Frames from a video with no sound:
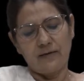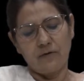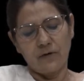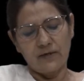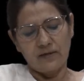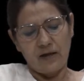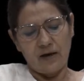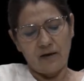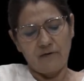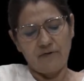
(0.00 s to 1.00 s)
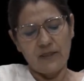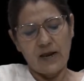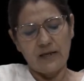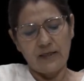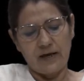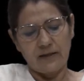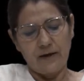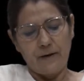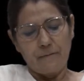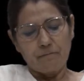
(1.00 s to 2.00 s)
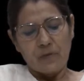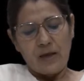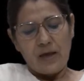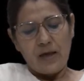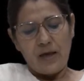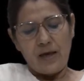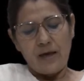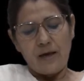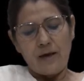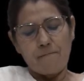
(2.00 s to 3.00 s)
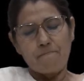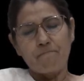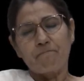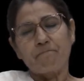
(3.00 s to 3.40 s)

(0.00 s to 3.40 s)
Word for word: con esta finalidad. Eh,